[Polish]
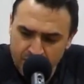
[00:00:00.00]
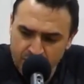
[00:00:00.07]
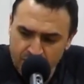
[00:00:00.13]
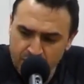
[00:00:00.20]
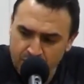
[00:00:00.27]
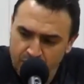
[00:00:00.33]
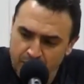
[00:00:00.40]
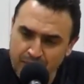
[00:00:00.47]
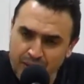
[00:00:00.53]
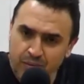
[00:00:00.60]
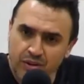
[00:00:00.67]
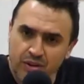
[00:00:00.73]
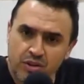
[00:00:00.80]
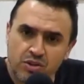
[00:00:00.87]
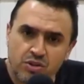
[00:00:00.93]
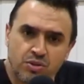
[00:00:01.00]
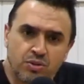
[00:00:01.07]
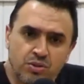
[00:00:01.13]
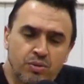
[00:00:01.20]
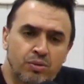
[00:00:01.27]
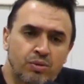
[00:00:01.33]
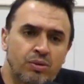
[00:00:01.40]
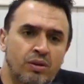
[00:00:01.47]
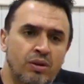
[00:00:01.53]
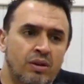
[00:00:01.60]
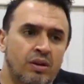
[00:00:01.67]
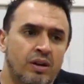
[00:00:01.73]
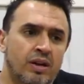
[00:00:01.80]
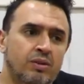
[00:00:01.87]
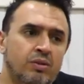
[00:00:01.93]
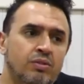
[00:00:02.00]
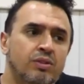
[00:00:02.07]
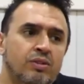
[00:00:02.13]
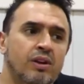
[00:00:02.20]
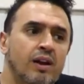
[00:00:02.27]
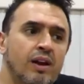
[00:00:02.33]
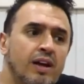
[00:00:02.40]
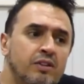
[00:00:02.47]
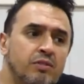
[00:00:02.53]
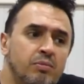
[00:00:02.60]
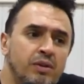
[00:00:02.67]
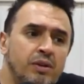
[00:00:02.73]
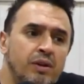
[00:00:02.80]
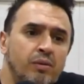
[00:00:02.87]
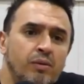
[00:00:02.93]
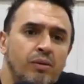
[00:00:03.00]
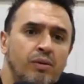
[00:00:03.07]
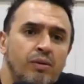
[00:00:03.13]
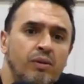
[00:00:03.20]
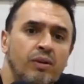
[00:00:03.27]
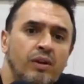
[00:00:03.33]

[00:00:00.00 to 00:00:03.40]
to nie miały jakichś dziur, a to już tyle lat minęło,